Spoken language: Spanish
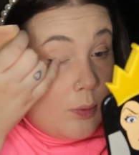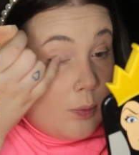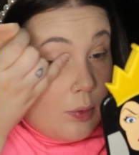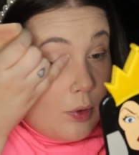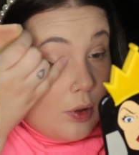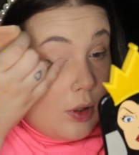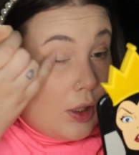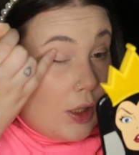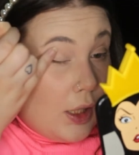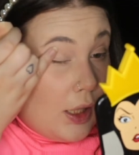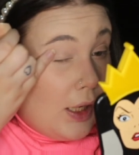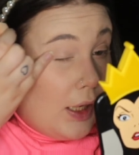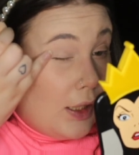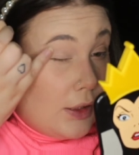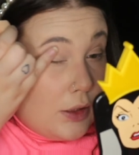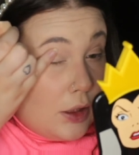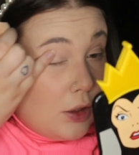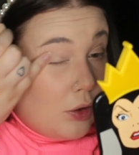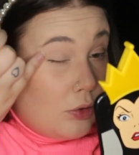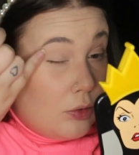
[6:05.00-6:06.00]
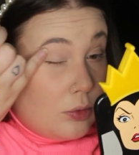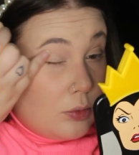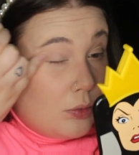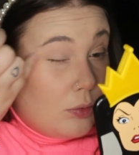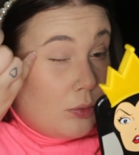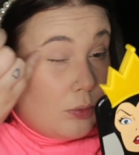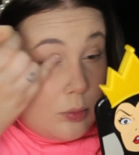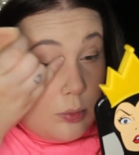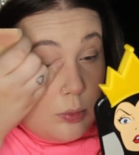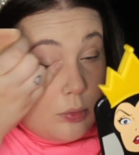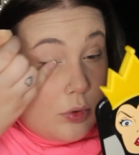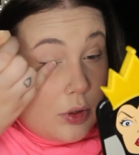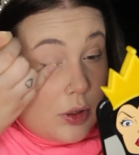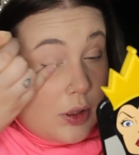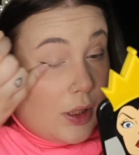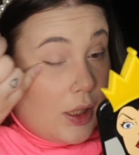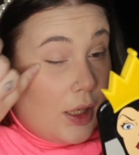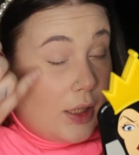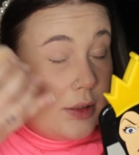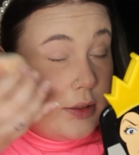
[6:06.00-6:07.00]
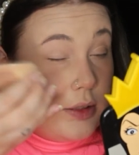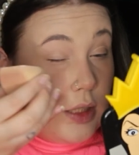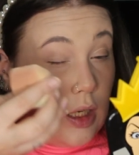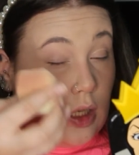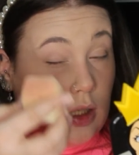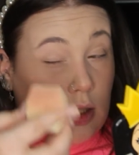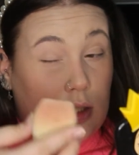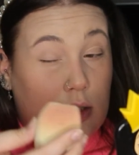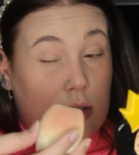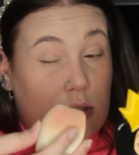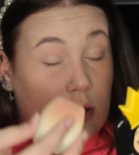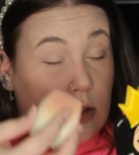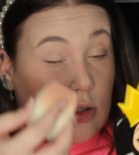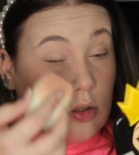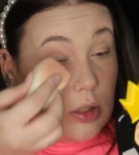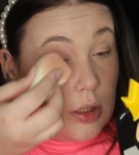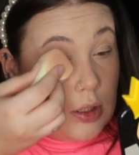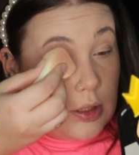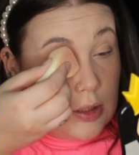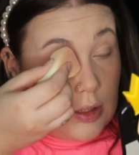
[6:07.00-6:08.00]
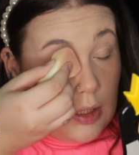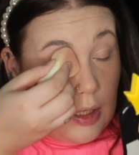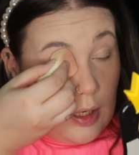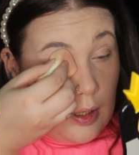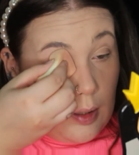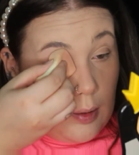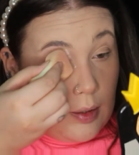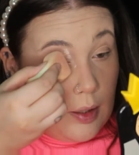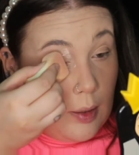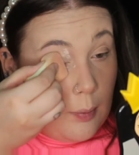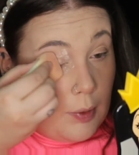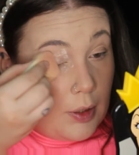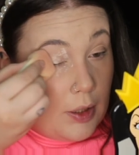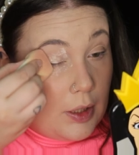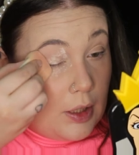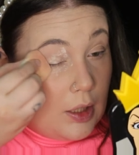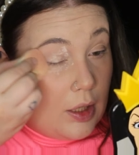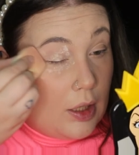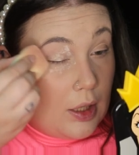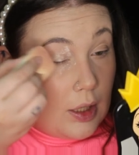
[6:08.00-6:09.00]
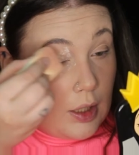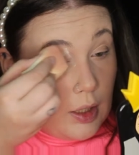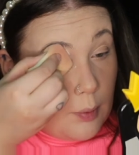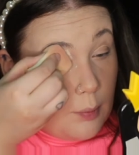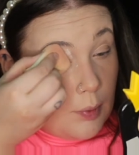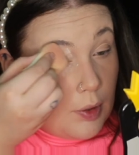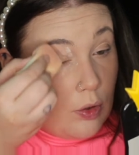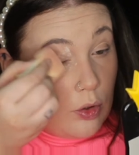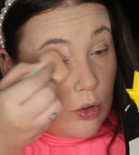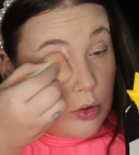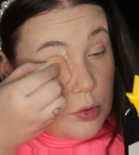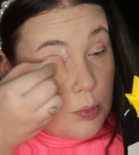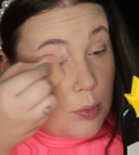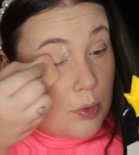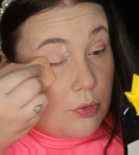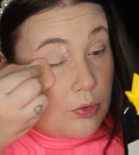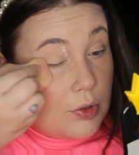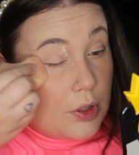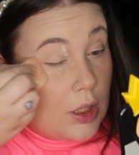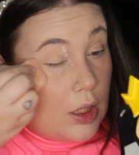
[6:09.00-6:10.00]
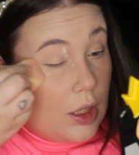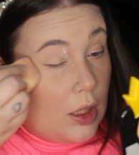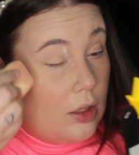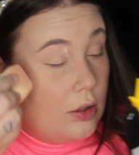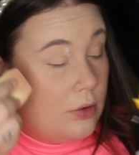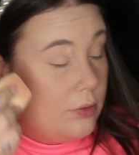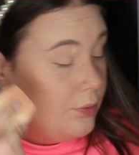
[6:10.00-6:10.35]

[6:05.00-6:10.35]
porque la tengo muy grasa y siento que es la, manera en la que mejor se me fija.